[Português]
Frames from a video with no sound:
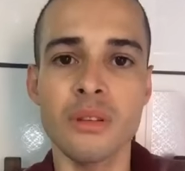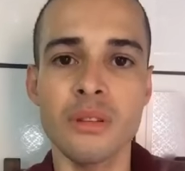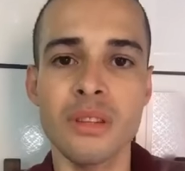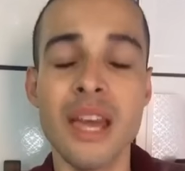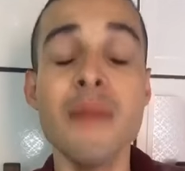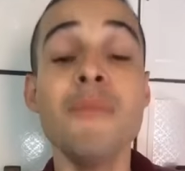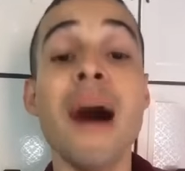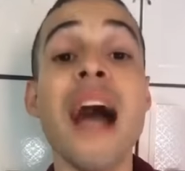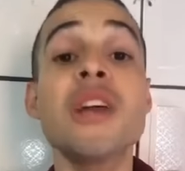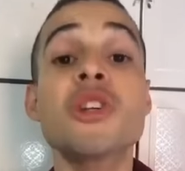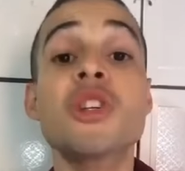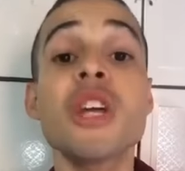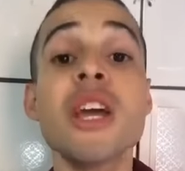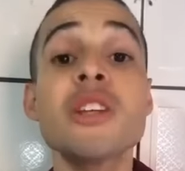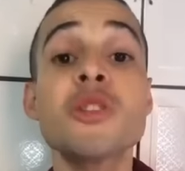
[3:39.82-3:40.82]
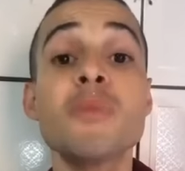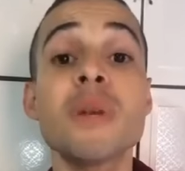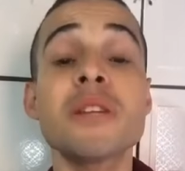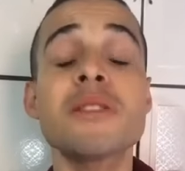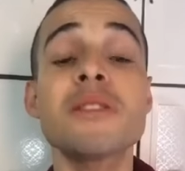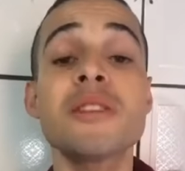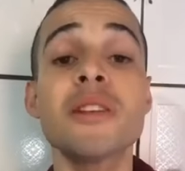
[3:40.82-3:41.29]
Tem mais gente
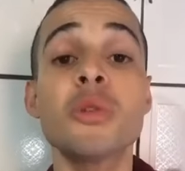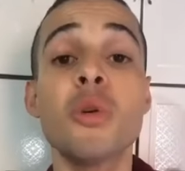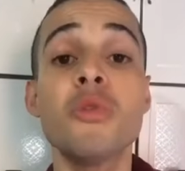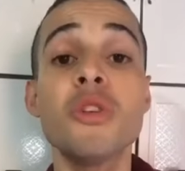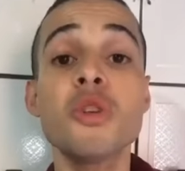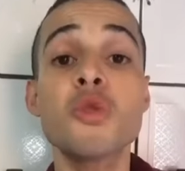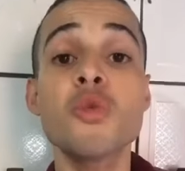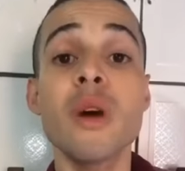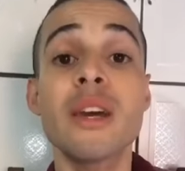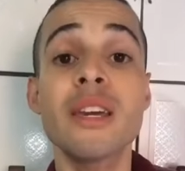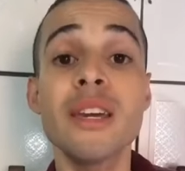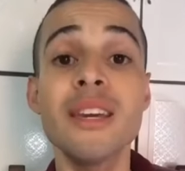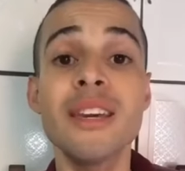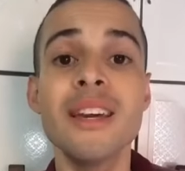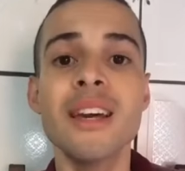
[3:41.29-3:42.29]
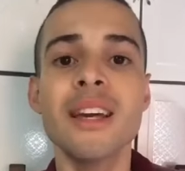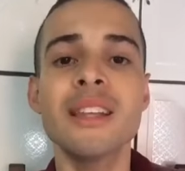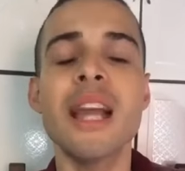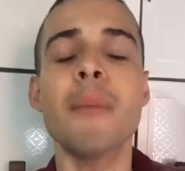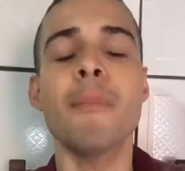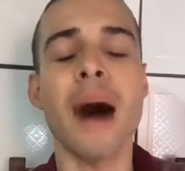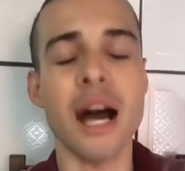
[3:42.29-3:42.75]
precisando ouvir isso aqui
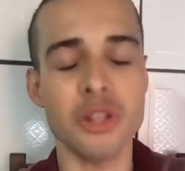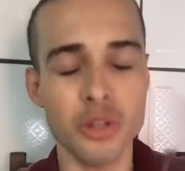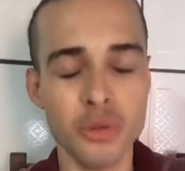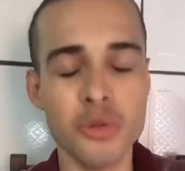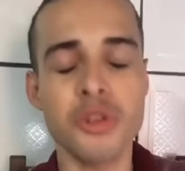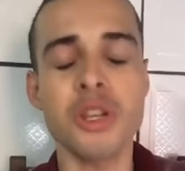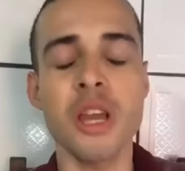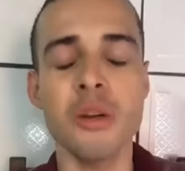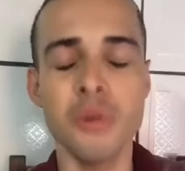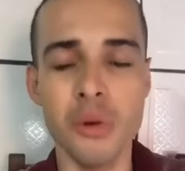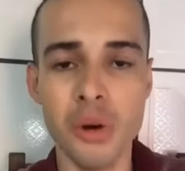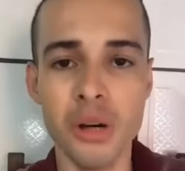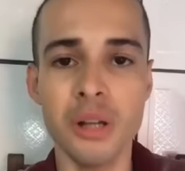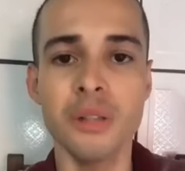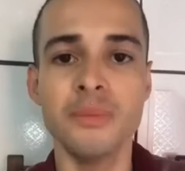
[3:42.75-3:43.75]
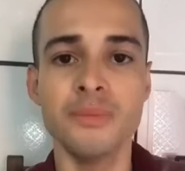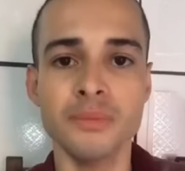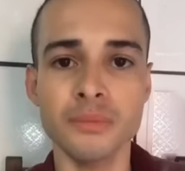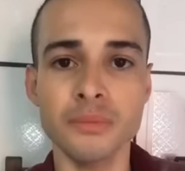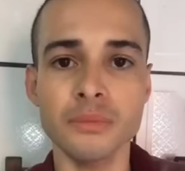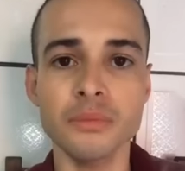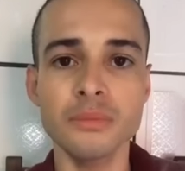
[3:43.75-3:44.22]
da parte do Senhor.
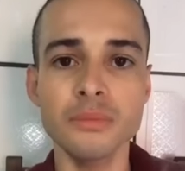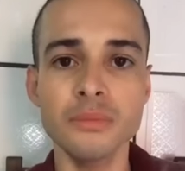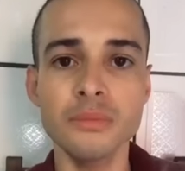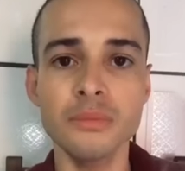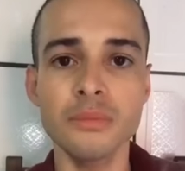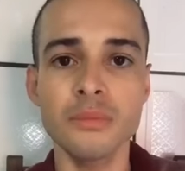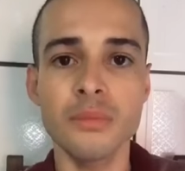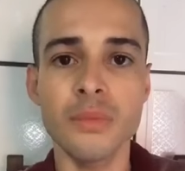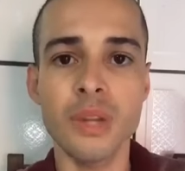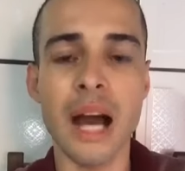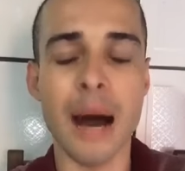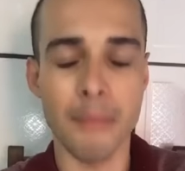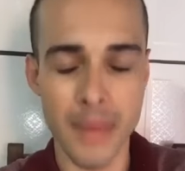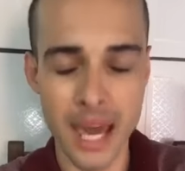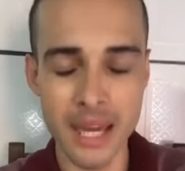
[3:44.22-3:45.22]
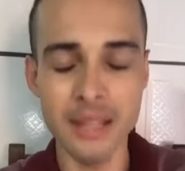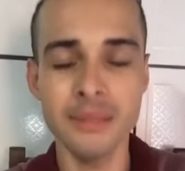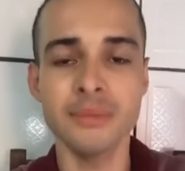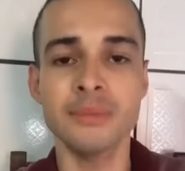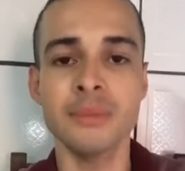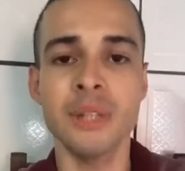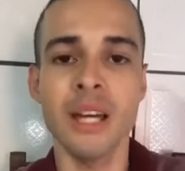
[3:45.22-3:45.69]
Amém?
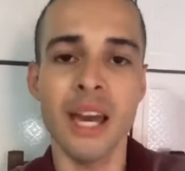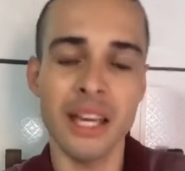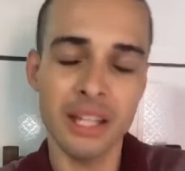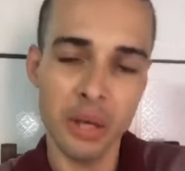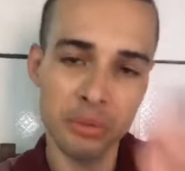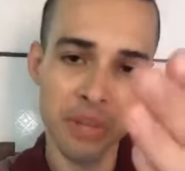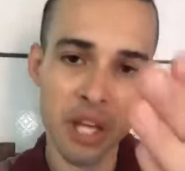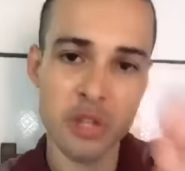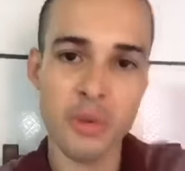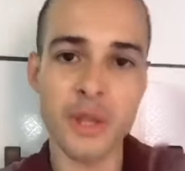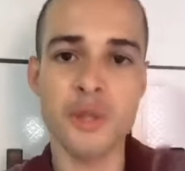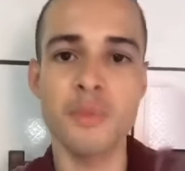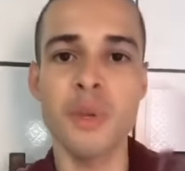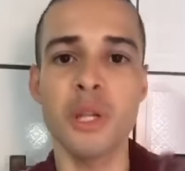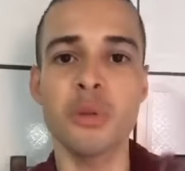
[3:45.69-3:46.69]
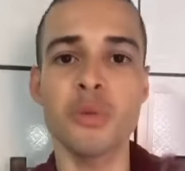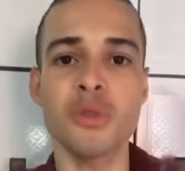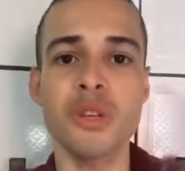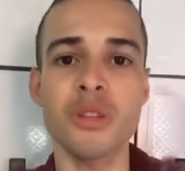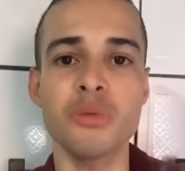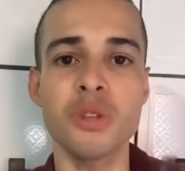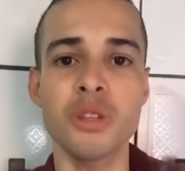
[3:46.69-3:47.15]
Então deixa o Espírito
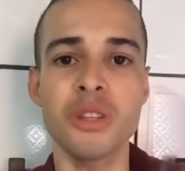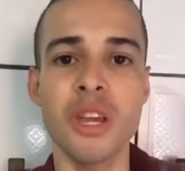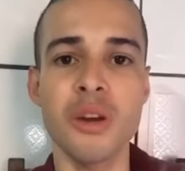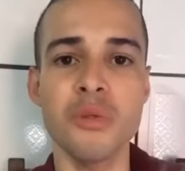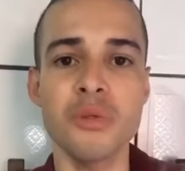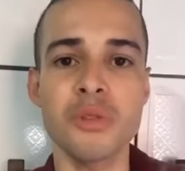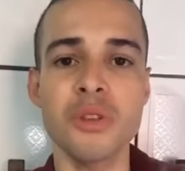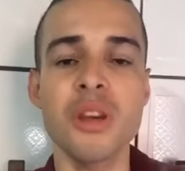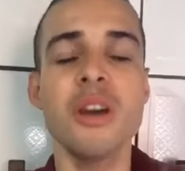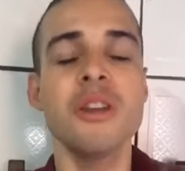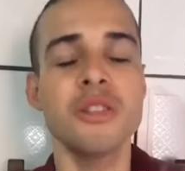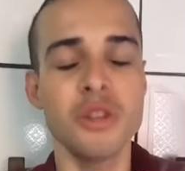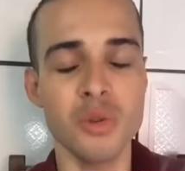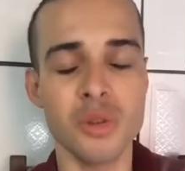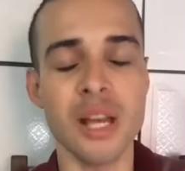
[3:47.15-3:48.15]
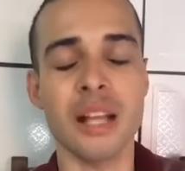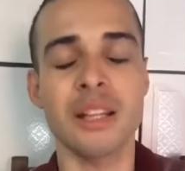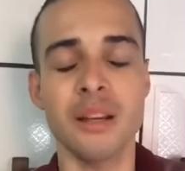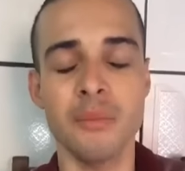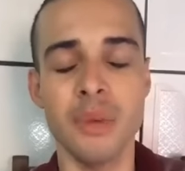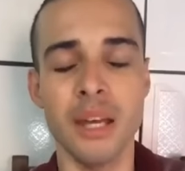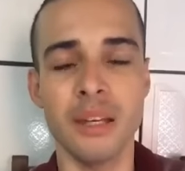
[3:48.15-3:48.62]
Santo de Deus te usar
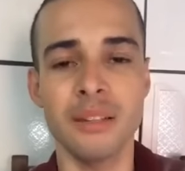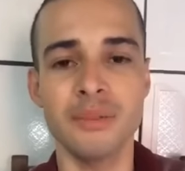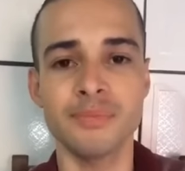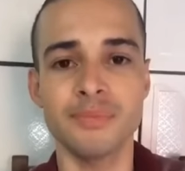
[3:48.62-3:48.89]
também.